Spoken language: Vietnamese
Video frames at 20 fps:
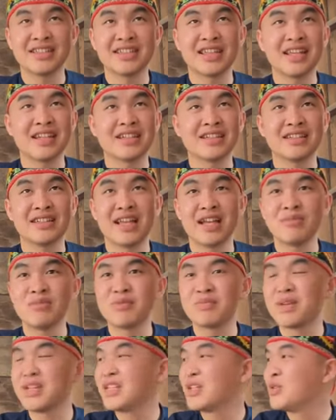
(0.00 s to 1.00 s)
đây
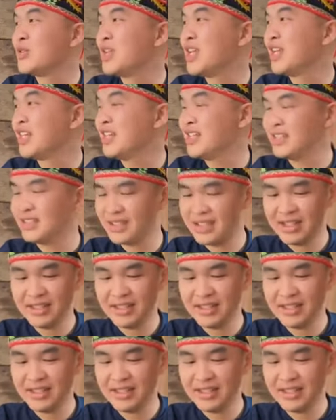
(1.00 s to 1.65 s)
ngắn cái tiểu niên á